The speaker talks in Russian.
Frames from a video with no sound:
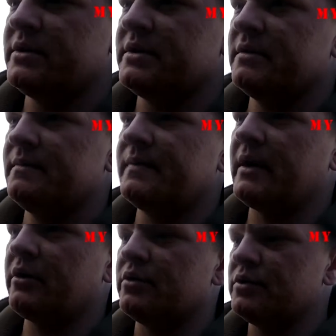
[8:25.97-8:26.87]
сейчас
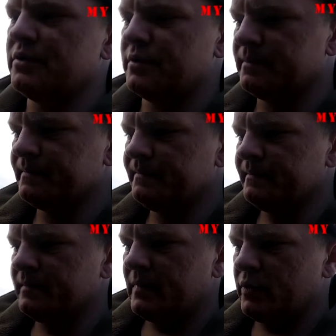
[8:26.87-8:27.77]
накручивать.
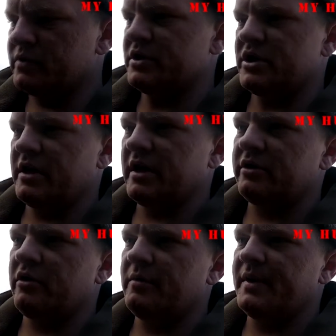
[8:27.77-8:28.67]
Ну, сначала
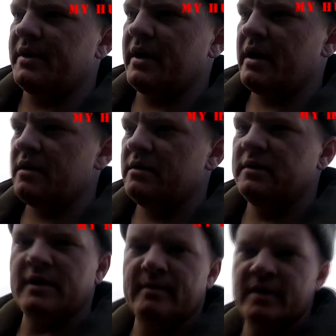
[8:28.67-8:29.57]
готовить материал.
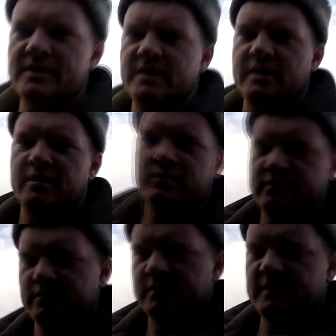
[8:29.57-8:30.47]
Нам надо сделать,
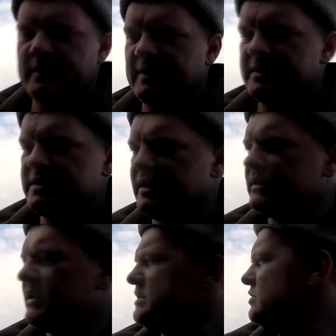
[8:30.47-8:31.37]
нам надо сделать
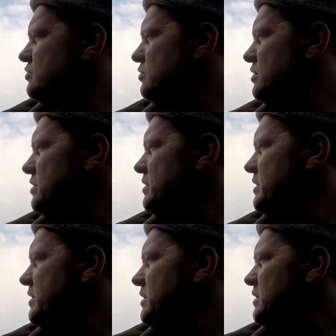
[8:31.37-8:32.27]
30 штук,
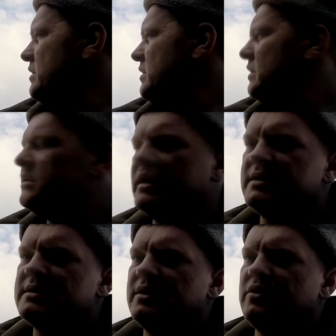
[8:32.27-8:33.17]

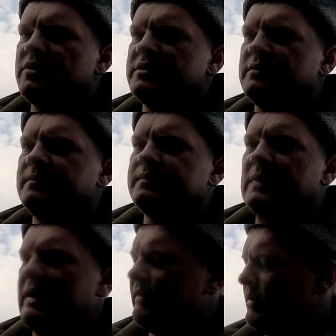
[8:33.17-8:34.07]
30 гнезд.
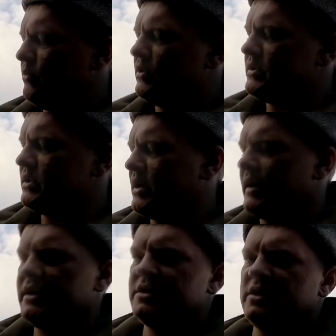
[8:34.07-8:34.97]
А время у нас
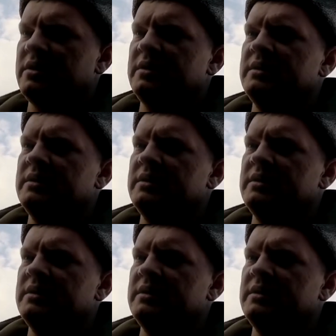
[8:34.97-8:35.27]
ограничено,